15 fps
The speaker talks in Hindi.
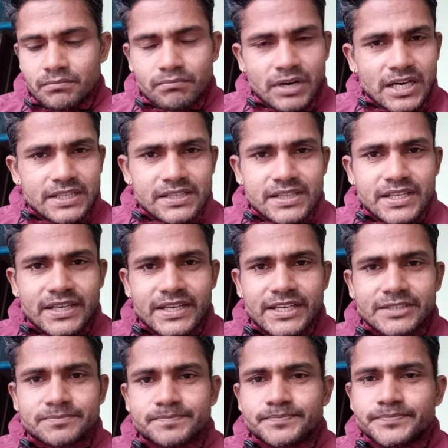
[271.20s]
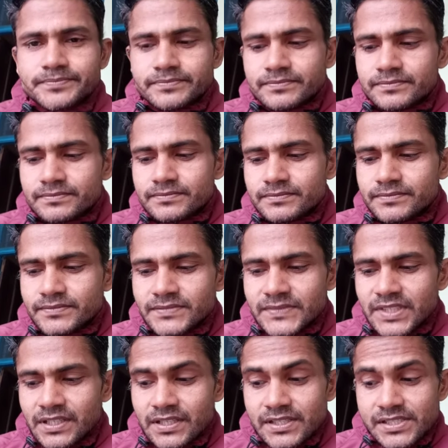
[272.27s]
मानते हैं
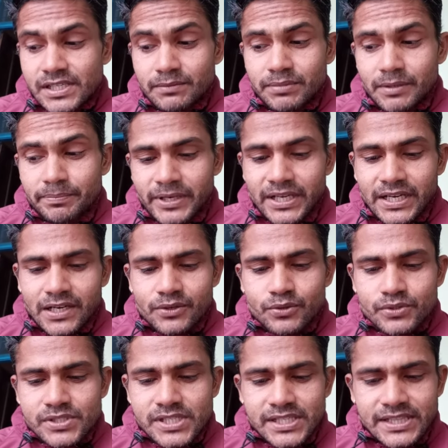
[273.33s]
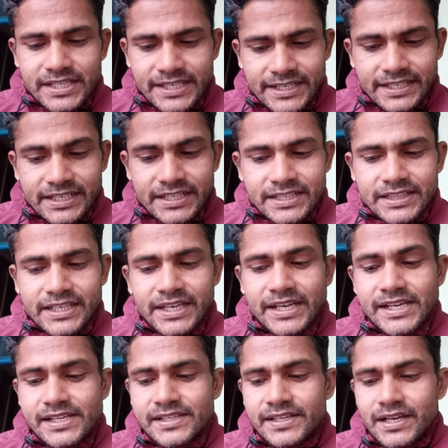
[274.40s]
जब अपनी आंखों से देख लेते
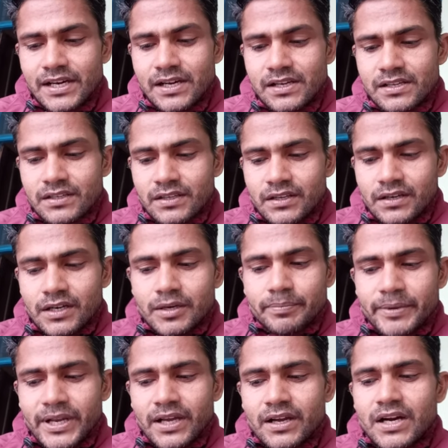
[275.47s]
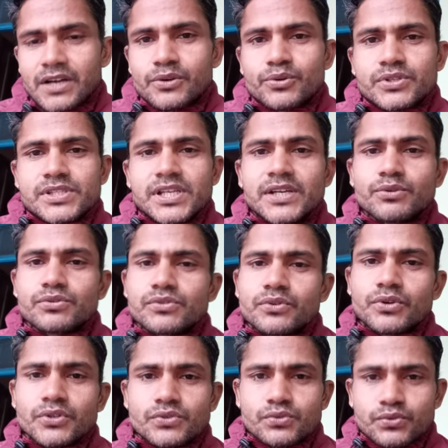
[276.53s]
हैं या अपने कानों से
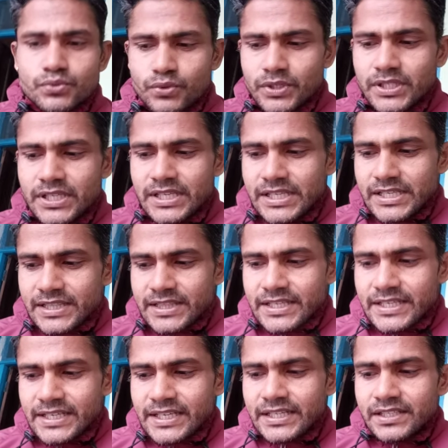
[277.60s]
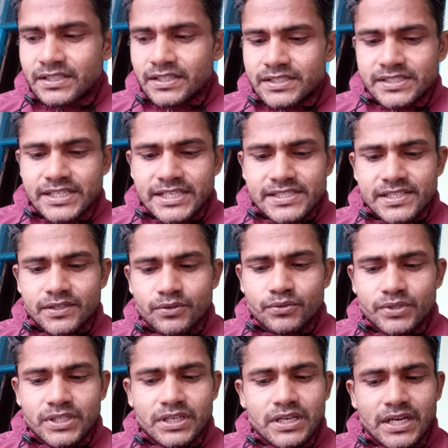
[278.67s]
उसको सुन लेते हैं जैसे
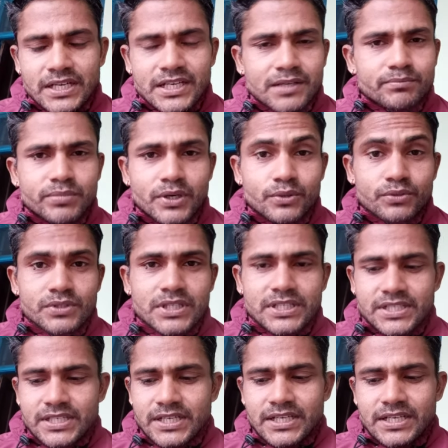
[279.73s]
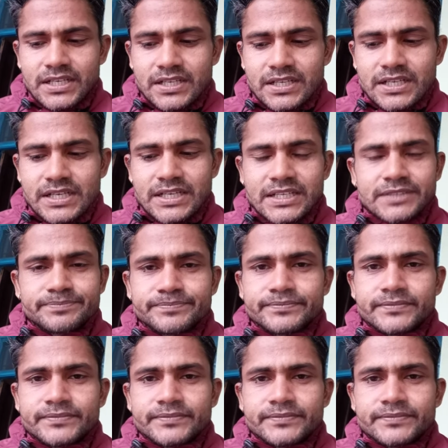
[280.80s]
कोई गाना बहुत अच्छा लग रहा है